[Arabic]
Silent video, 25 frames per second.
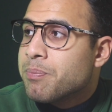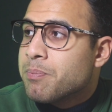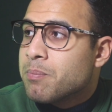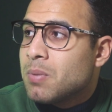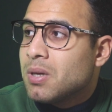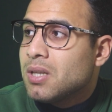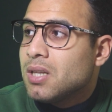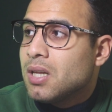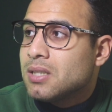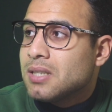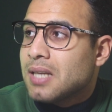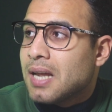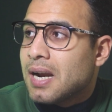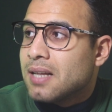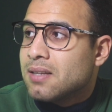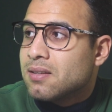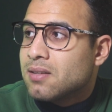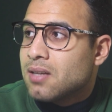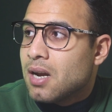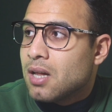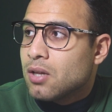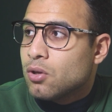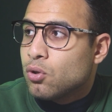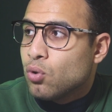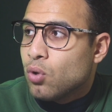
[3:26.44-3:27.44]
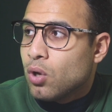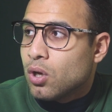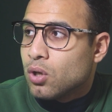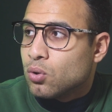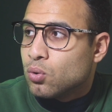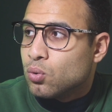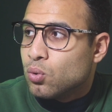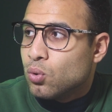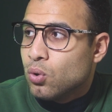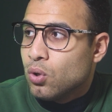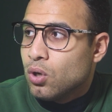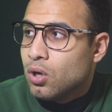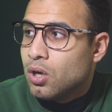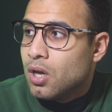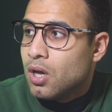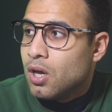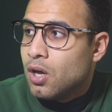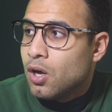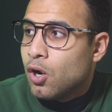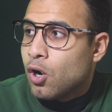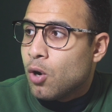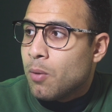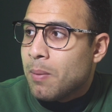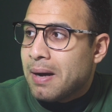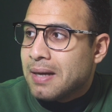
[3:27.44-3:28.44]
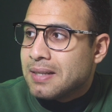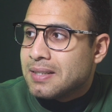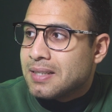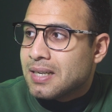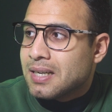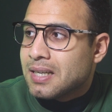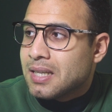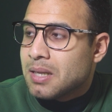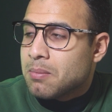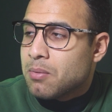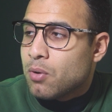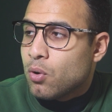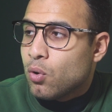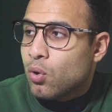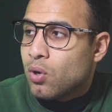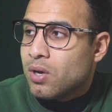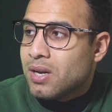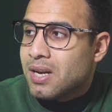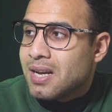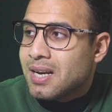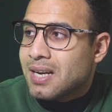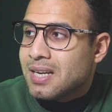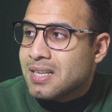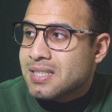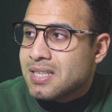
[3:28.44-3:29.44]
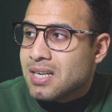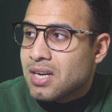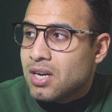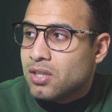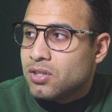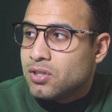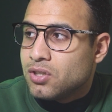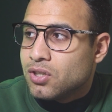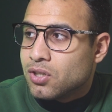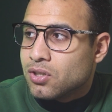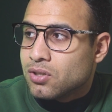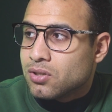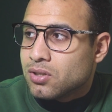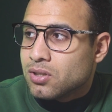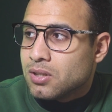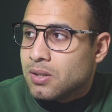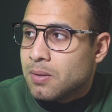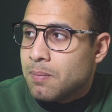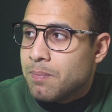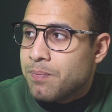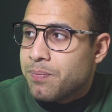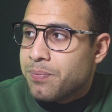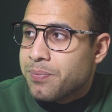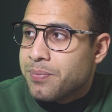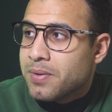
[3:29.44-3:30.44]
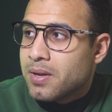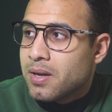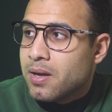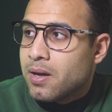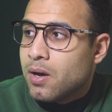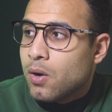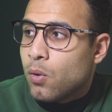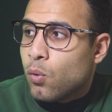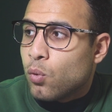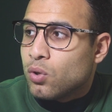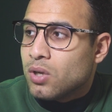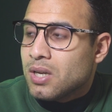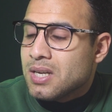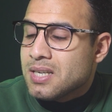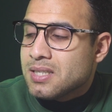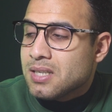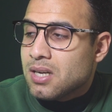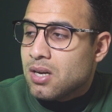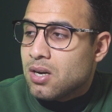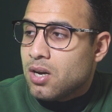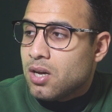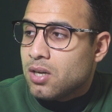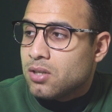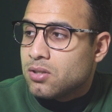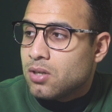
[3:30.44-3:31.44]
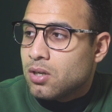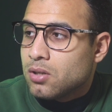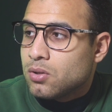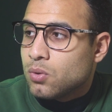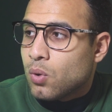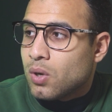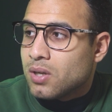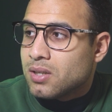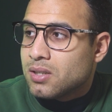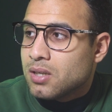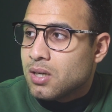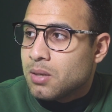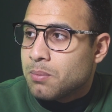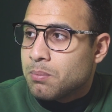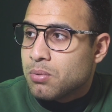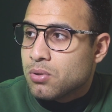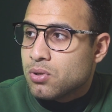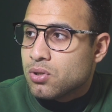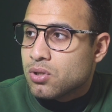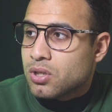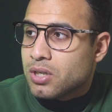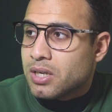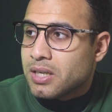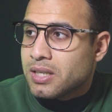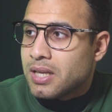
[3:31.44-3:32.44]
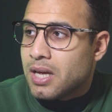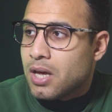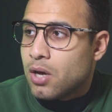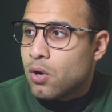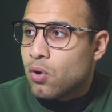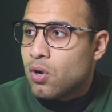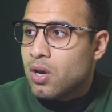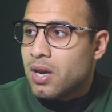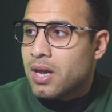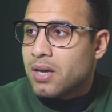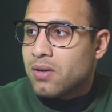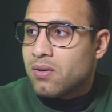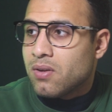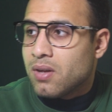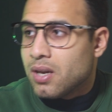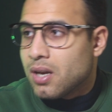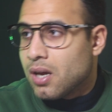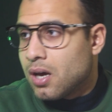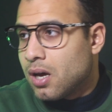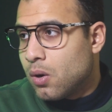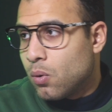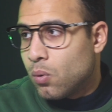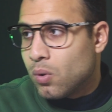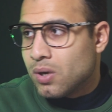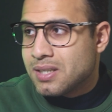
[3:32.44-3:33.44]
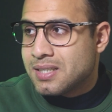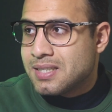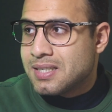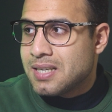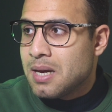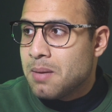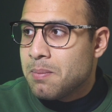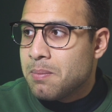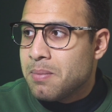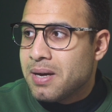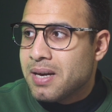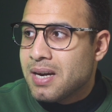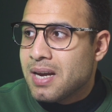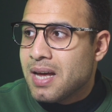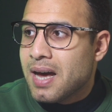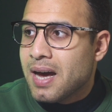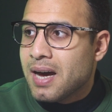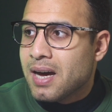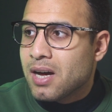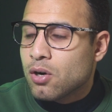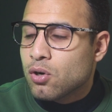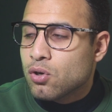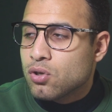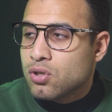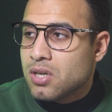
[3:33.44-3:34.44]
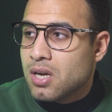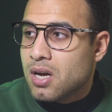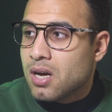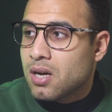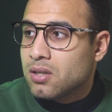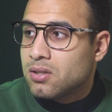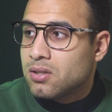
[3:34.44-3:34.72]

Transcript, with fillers: بضغط على الثلاث نقط دول وبعد كده بقول له هنا نسخ احتياطي والنسخ الاحتياطي وهتيجي تبص كده هيقول لك هنا الواتساب هنا اخر نسخه